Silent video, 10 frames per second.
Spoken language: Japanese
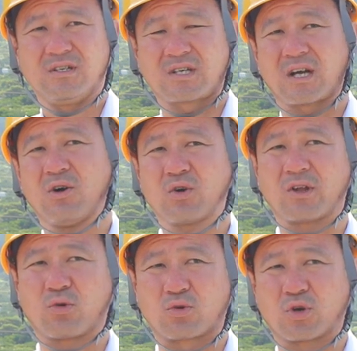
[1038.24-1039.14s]
社会保
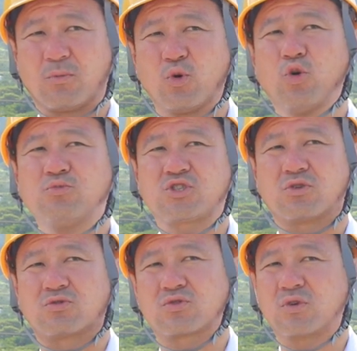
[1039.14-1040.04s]
険のこととかも労務士っ
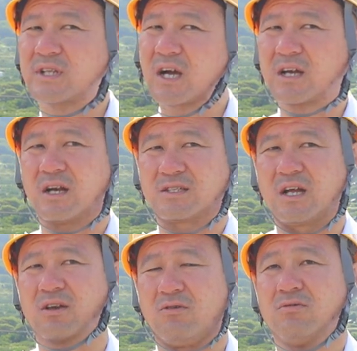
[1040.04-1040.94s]
てことそんな高い金じゃ
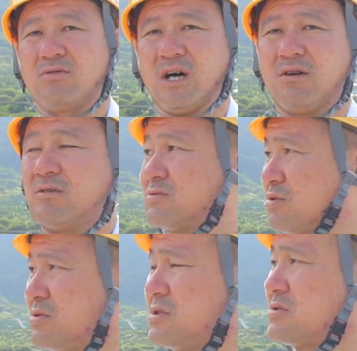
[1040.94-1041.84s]
ないよあの
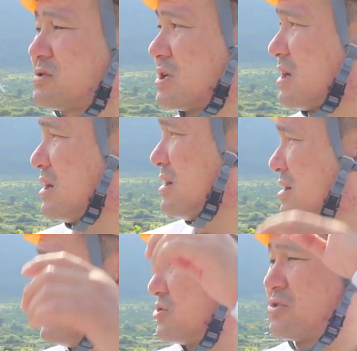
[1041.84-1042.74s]
独立して
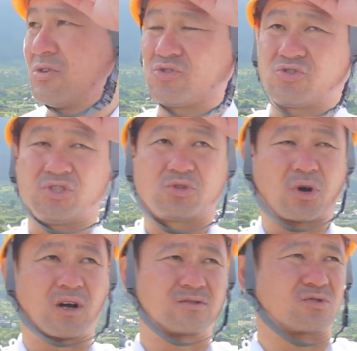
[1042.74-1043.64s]
従業員10人と
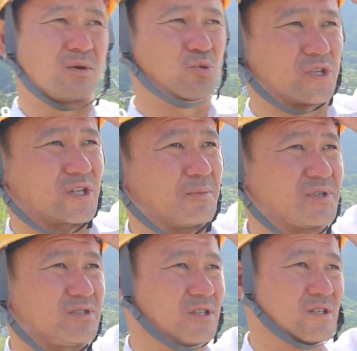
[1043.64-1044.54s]
かそんなもんだったら
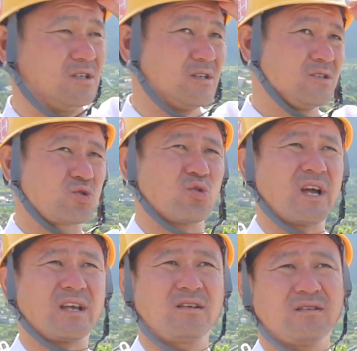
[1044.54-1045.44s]
別に相
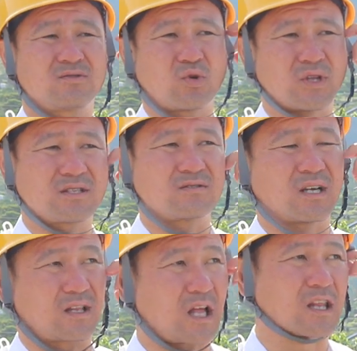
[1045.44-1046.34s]
談相談する
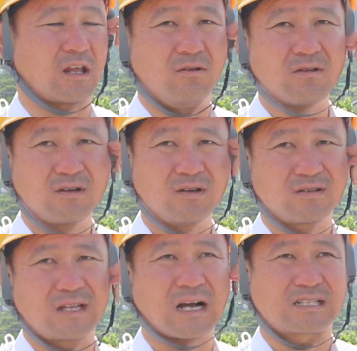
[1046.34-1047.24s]
だけはただだよ
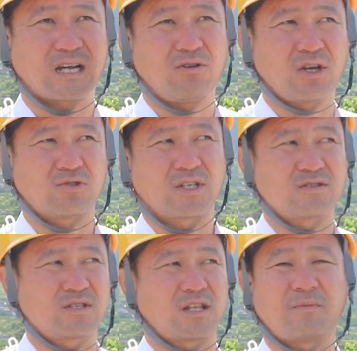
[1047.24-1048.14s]
でなんか社会保険の手
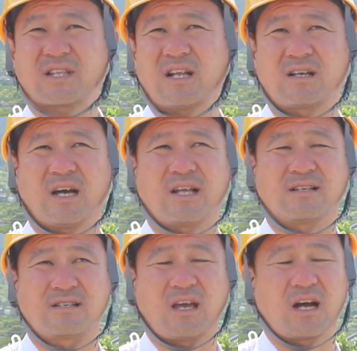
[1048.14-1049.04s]
続きやってもらったら1回
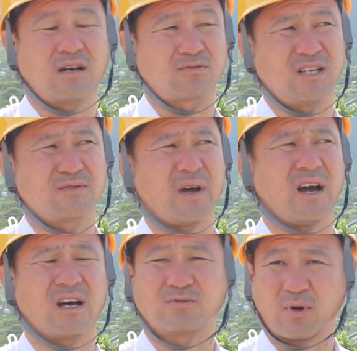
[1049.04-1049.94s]
何千円払うとか1万
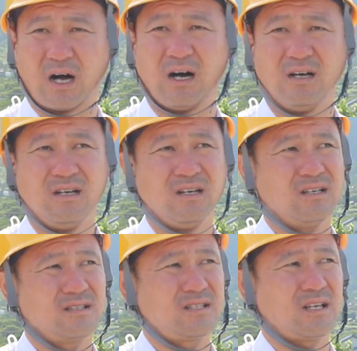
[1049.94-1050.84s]
円払うとか
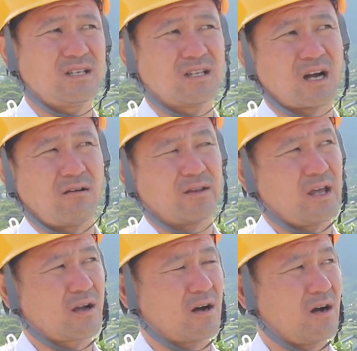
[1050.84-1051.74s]
税金なんかは
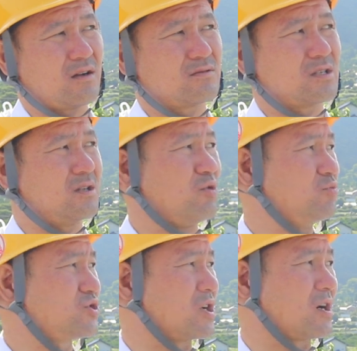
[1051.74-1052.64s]
年間だって労
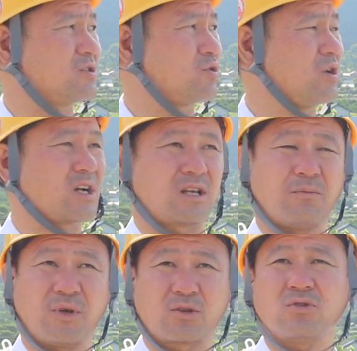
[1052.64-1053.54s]
務士なんか一人親
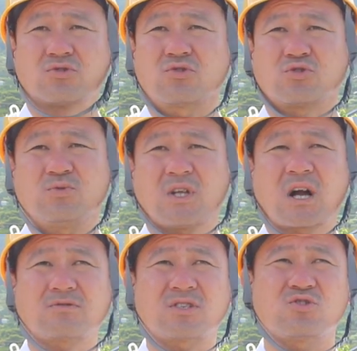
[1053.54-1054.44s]
方やってるでしょ自分で
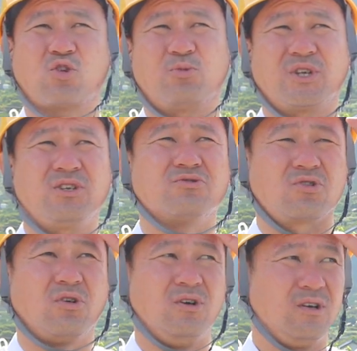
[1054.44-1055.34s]
確定申告もできるで
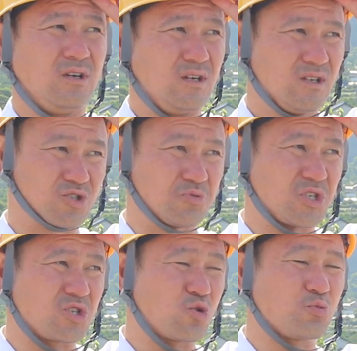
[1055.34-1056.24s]
しょ自分
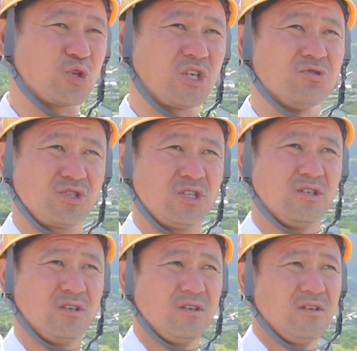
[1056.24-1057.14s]
で申告もできるし
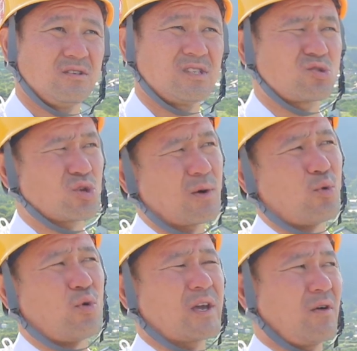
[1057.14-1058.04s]
でそれが
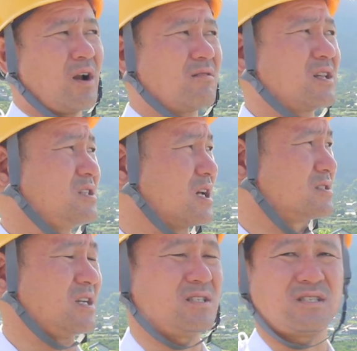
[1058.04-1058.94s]
もうわけわからなくなってきた
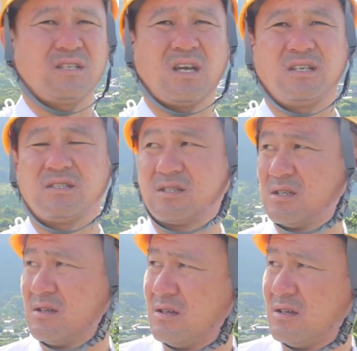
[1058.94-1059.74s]
ら税理士入れやいいし